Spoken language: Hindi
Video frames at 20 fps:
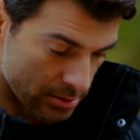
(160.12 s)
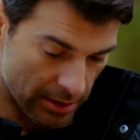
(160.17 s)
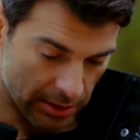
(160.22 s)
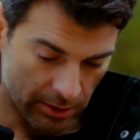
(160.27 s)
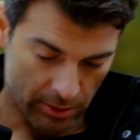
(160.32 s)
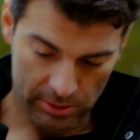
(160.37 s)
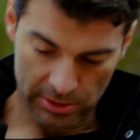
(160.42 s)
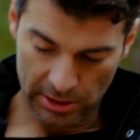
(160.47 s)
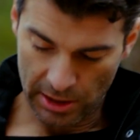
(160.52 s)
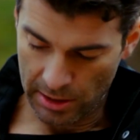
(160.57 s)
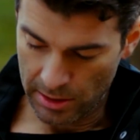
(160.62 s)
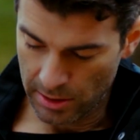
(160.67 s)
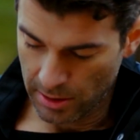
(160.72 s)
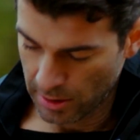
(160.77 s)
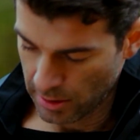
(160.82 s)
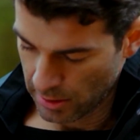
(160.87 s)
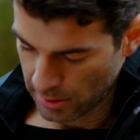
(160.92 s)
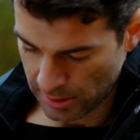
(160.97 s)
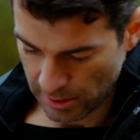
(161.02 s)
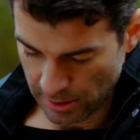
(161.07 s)
चन
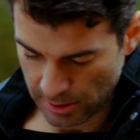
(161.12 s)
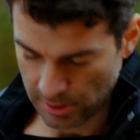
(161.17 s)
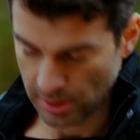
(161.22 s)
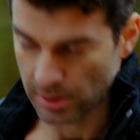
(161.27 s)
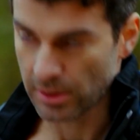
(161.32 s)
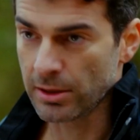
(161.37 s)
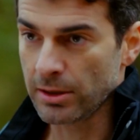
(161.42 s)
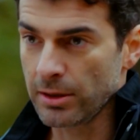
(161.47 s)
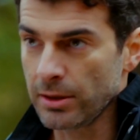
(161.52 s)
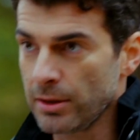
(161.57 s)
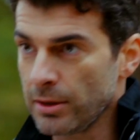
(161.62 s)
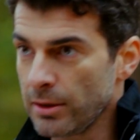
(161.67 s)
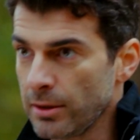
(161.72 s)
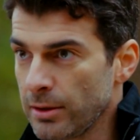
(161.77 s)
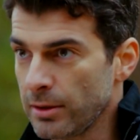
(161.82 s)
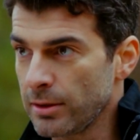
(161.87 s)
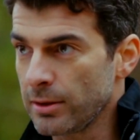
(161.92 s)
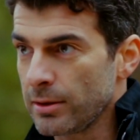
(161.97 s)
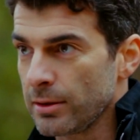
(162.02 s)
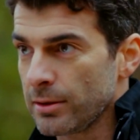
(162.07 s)
तुम भी
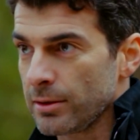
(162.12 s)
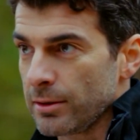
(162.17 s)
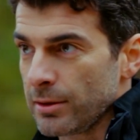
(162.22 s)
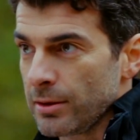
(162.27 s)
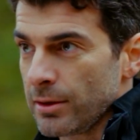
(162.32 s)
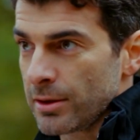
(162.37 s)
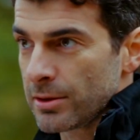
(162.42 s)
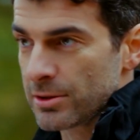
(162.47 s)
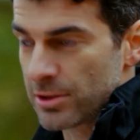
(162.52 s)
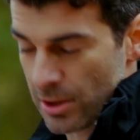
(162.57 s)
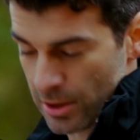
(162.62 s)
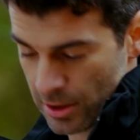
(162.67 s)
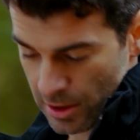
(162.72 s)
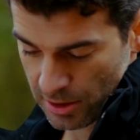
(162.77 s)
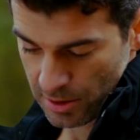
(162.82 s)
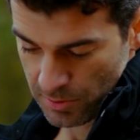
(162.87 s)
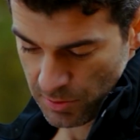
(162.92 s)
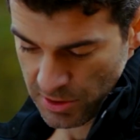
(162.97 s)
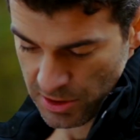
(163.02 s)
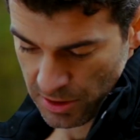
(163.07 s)
हमारे
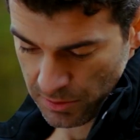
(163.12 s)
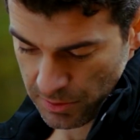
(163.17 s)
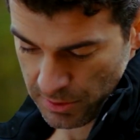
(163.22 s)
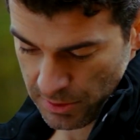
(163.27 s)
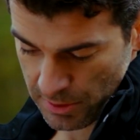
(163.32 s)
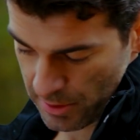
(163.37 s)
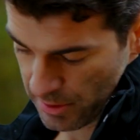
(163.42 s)
साथ गेम में क्यों